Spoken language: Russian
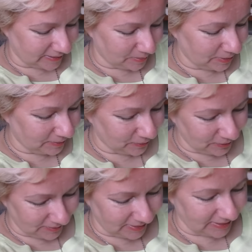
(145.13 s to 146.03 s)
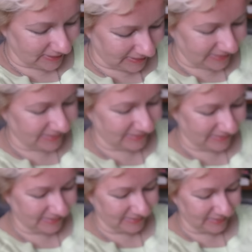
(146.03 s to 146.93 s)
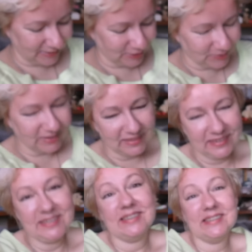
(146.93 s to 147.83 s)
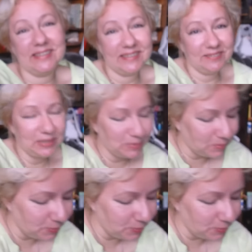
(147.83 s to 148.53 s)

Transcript: Тебя давно не видели. Иди сюда. Сейчас возьмем